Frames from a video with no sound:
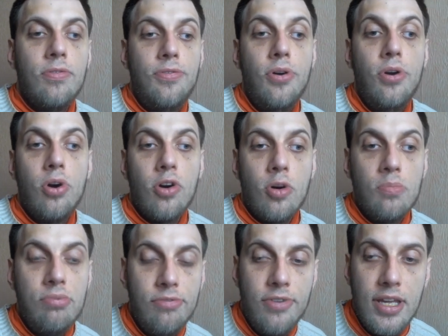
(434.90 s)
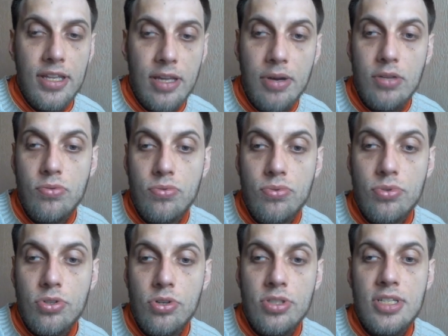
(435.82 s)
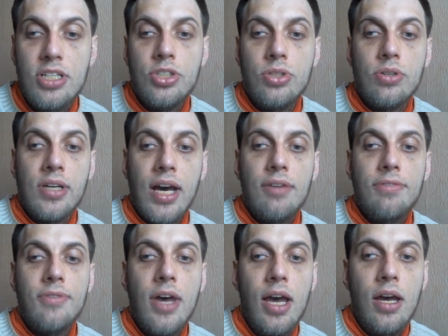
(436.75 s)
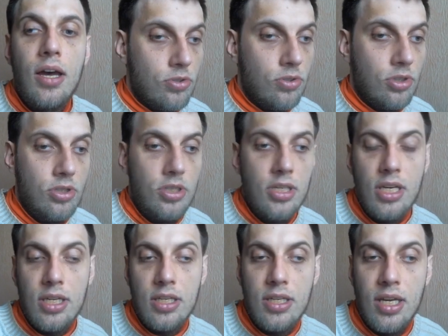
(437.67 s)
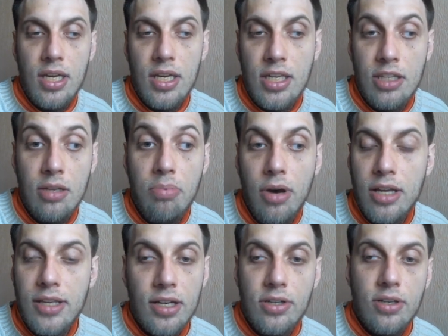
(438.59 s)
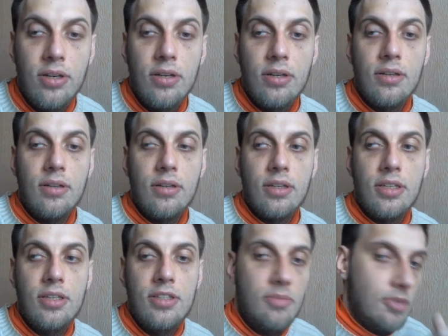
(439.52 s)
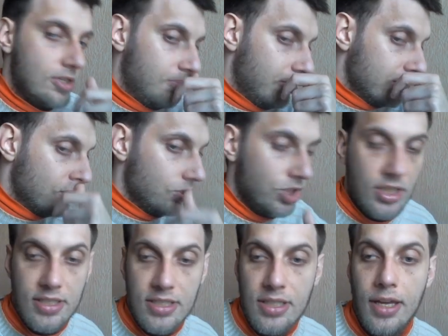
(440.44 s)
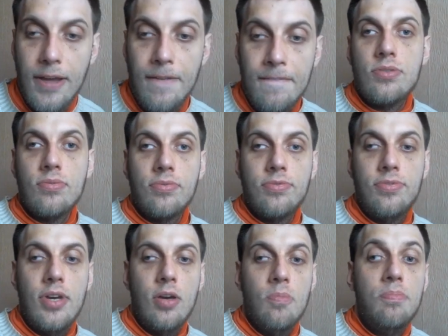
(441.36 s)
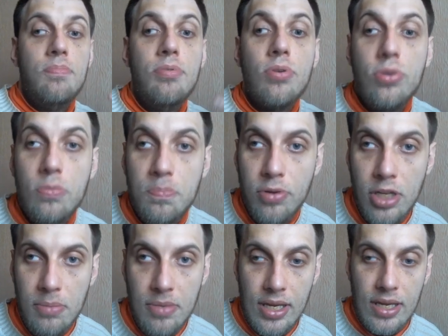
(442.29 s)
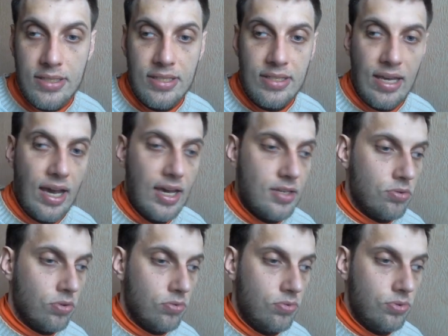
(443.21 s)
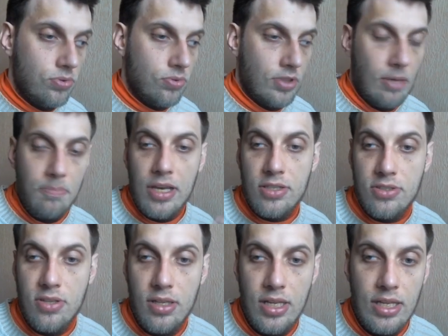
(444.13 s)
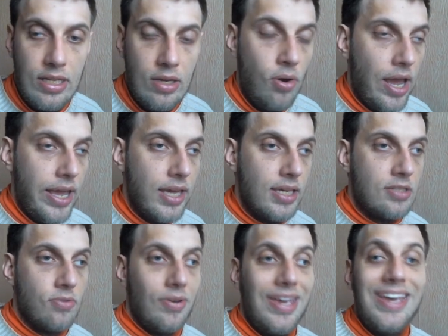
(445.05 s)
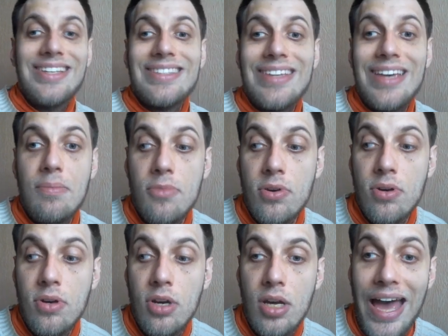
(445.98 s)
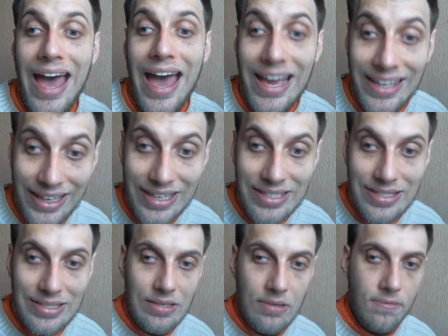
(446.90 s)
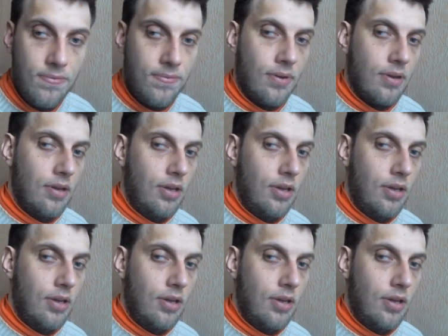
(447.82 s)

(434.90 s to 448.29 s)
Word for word: feu Laurent Bouvet n'est pas du tout ce que dit le géographe M. Guilly, qui n'était pas d'accord, qui dit mais c'est pas ce que j'ai dit. Ils ont fait beaucoup de polémiques, etc. Et surtout, ce sont des personnes, les néolaïques, qui sont extrêmement agressifs